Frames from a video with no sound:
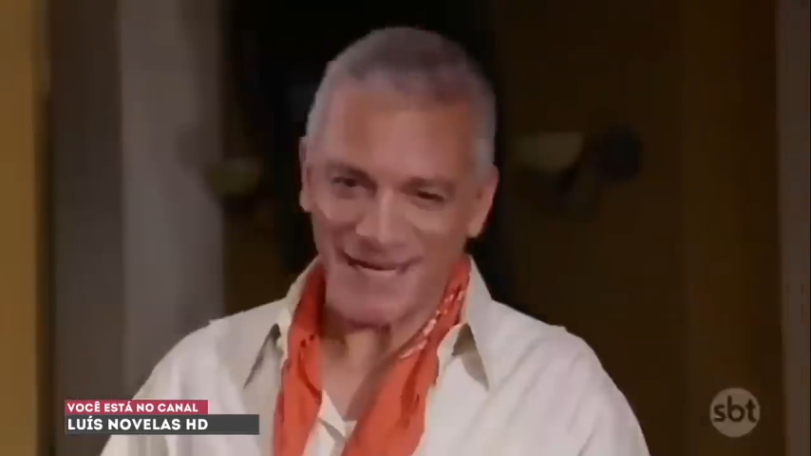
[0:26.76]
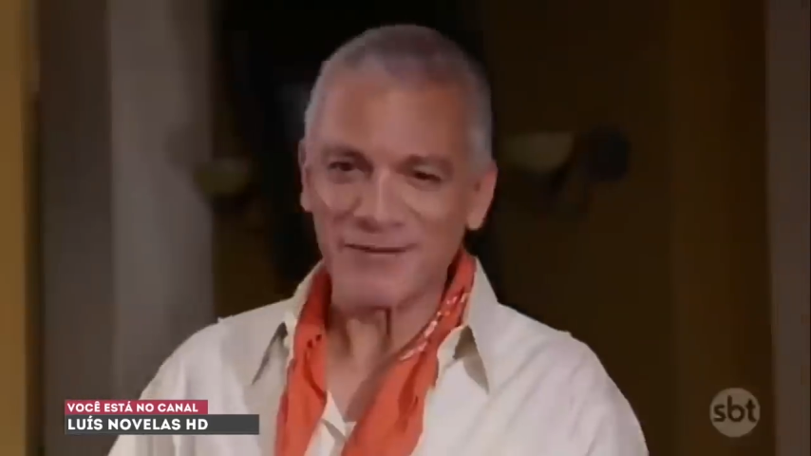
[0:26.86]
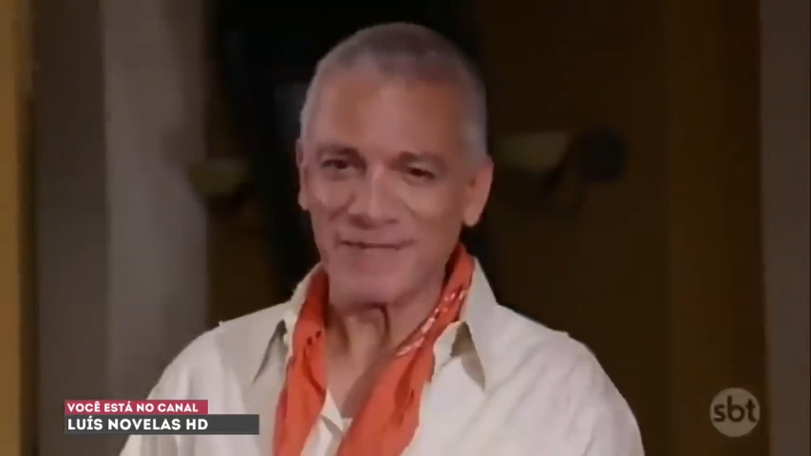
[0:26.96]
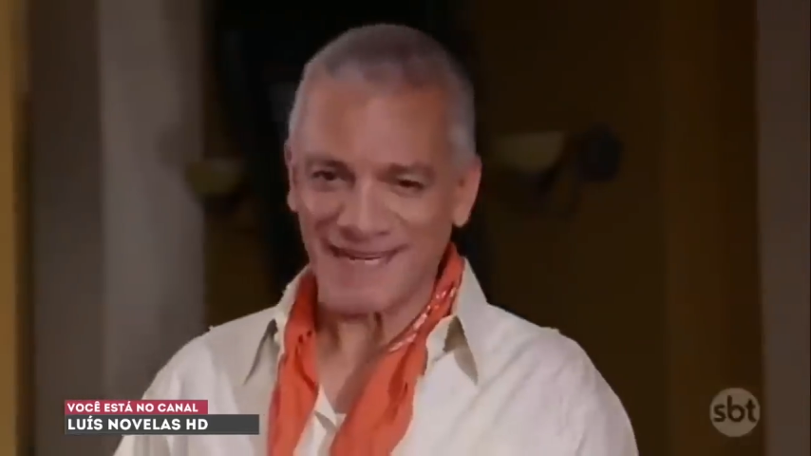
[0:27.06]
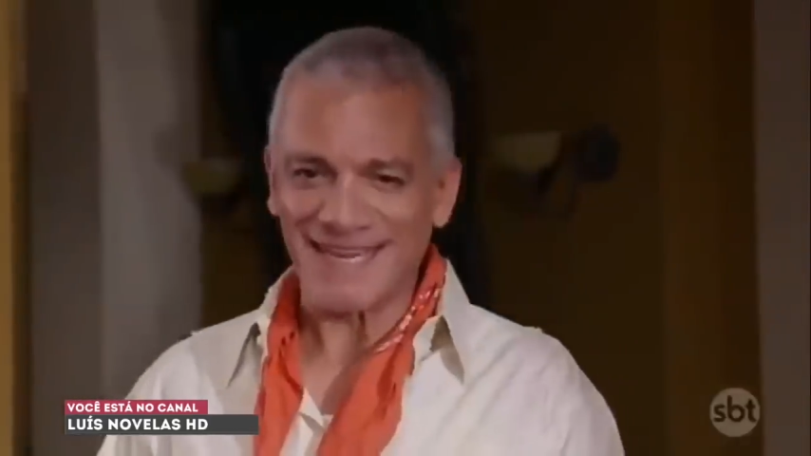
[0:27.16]

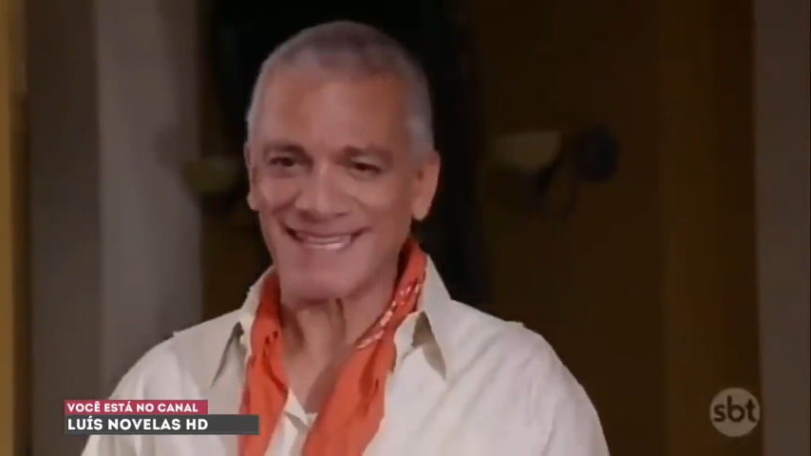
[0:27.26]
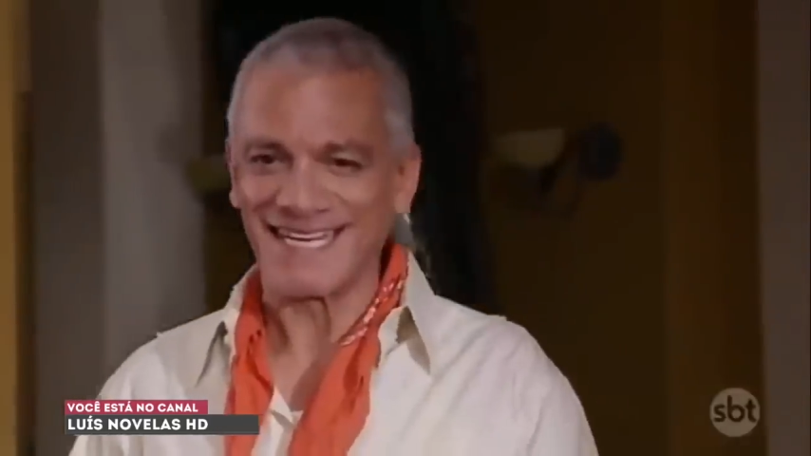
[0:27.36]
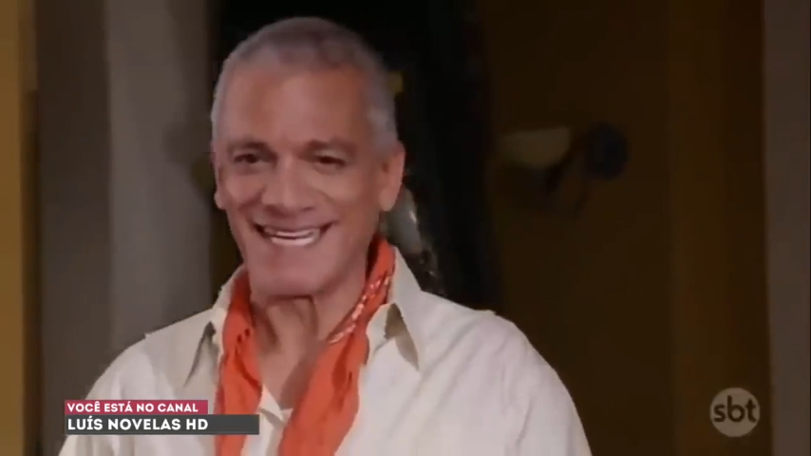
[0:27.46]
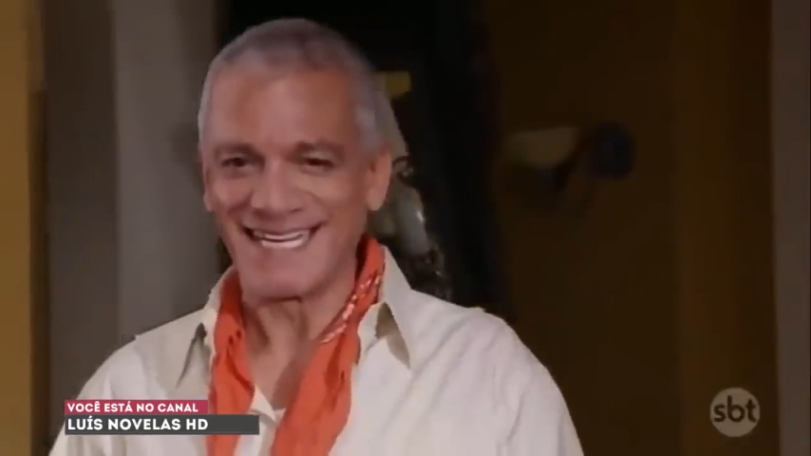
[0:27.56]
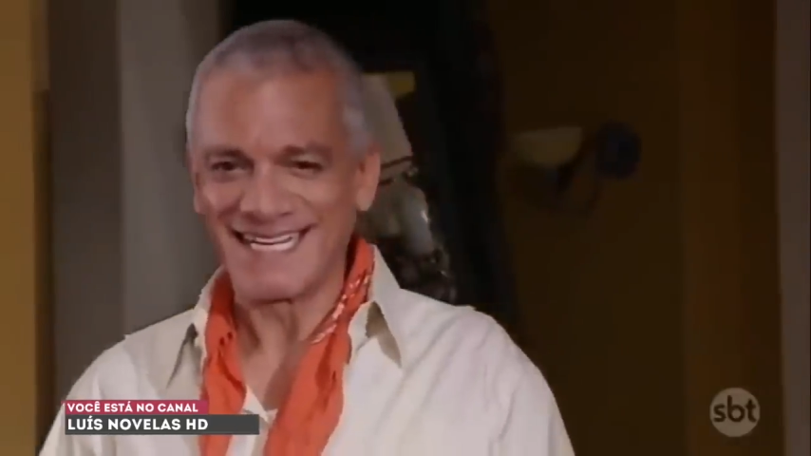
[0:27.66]

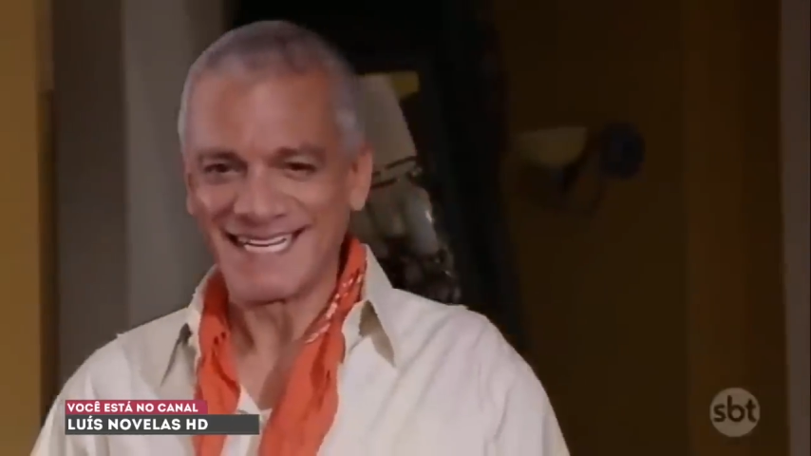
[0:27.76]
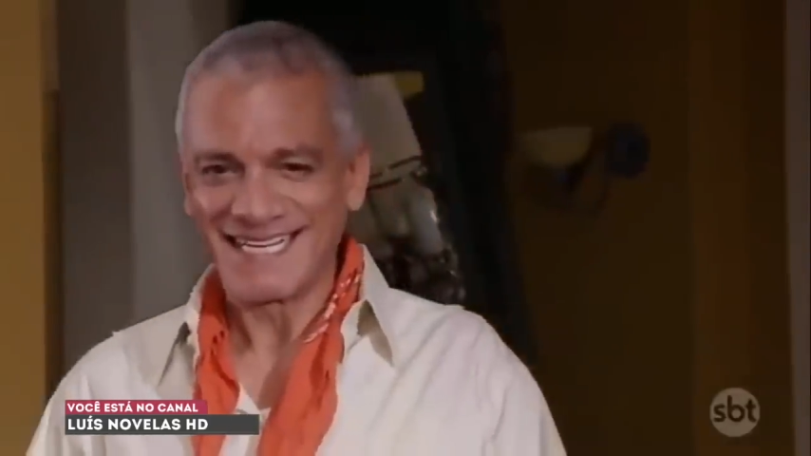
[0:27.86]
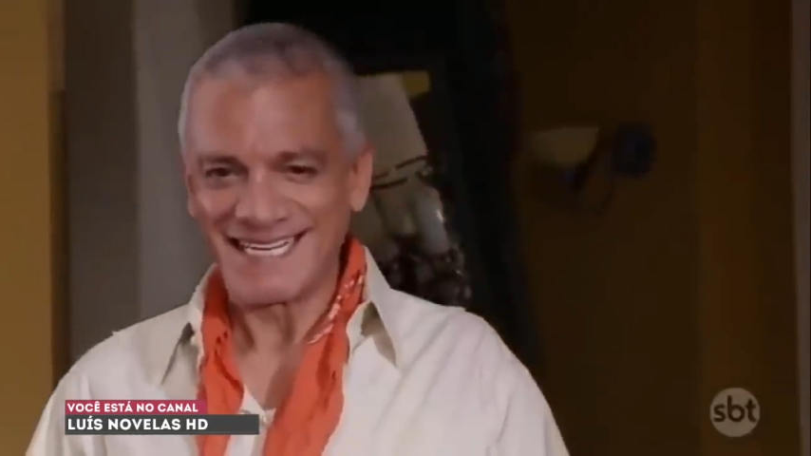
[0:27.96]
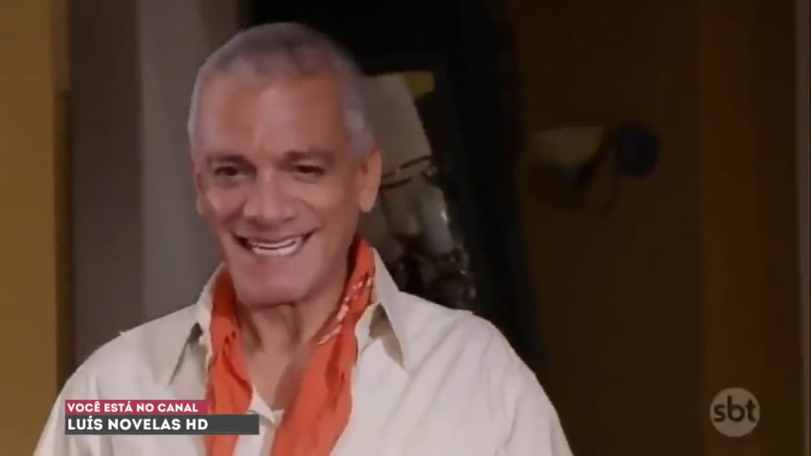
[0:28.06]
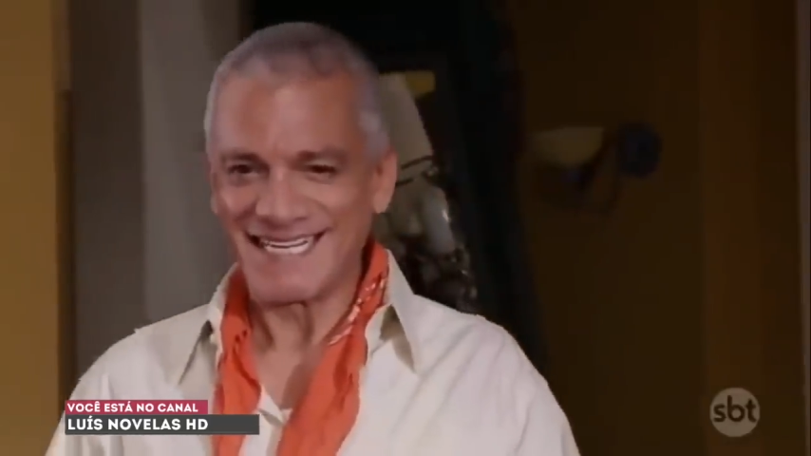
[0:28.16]
Peralta.
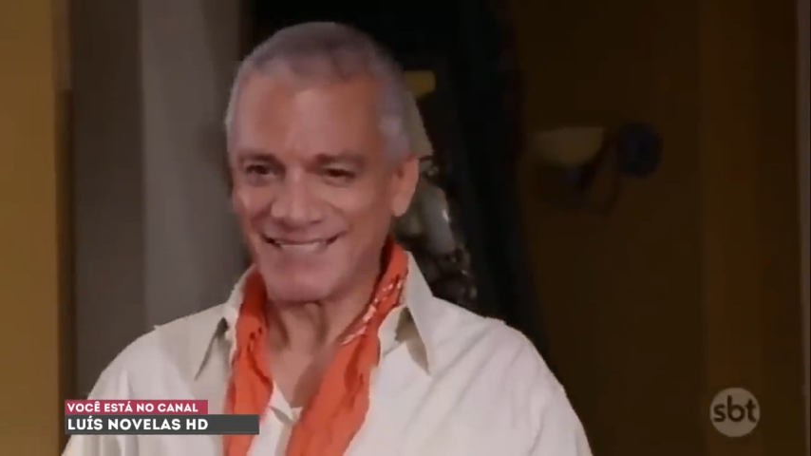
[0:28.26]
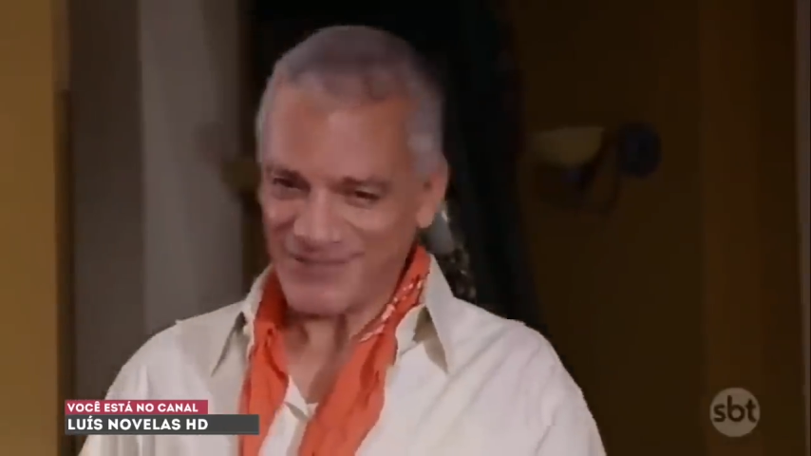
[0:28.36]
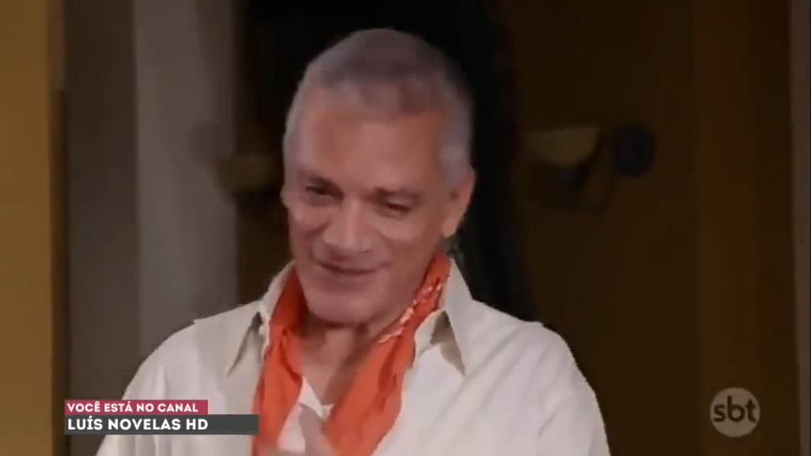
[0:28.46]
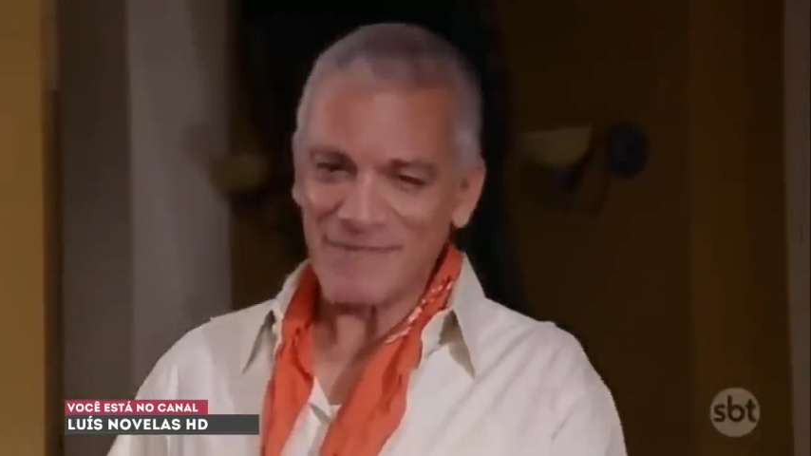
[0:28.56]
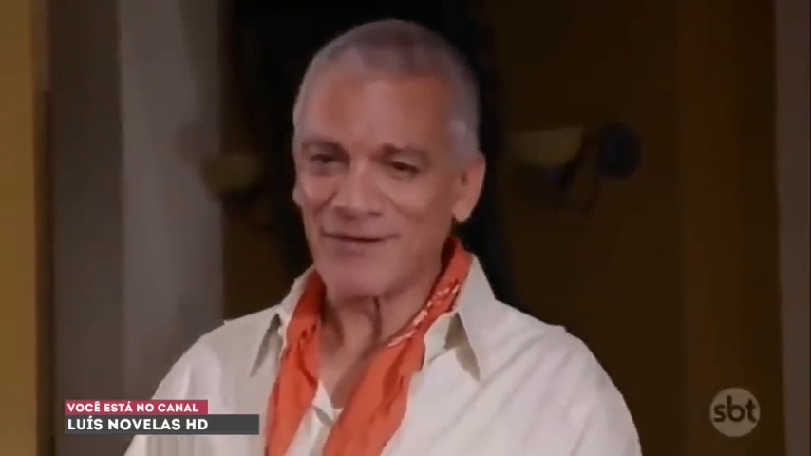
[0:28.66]
Eu
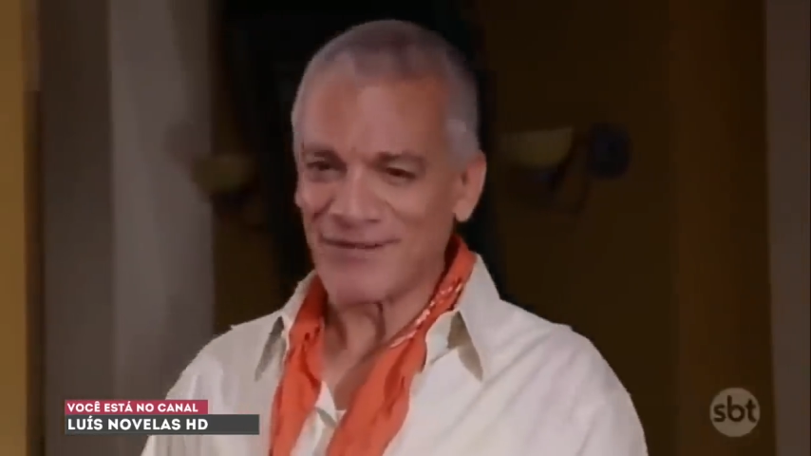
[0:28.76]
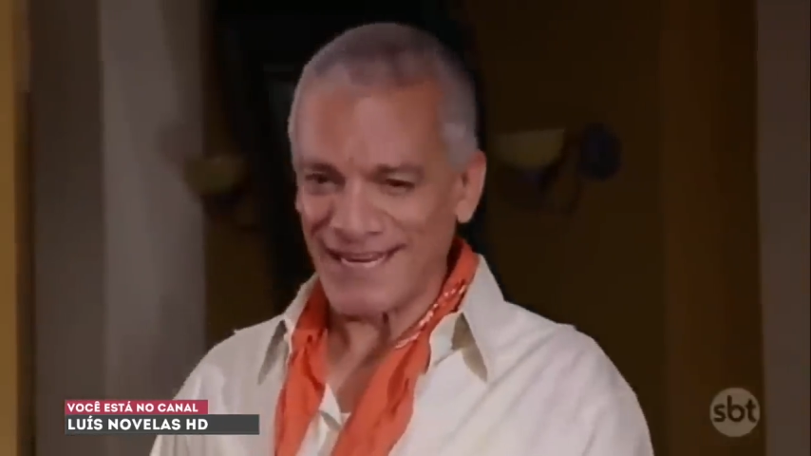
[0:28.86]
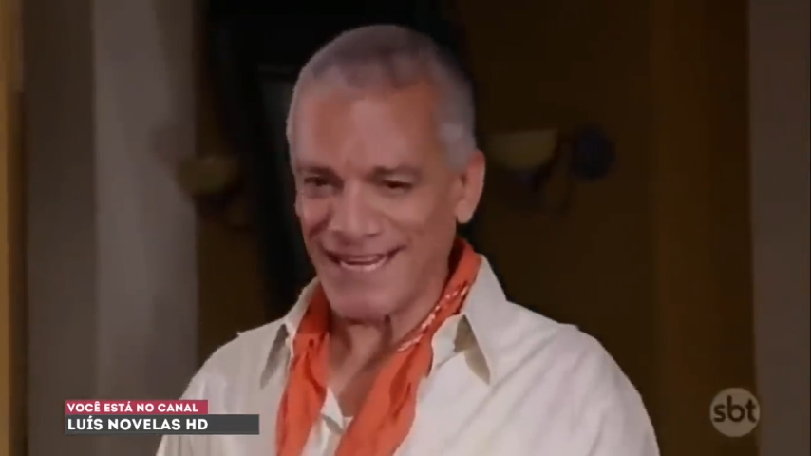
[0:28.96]
sou um amigo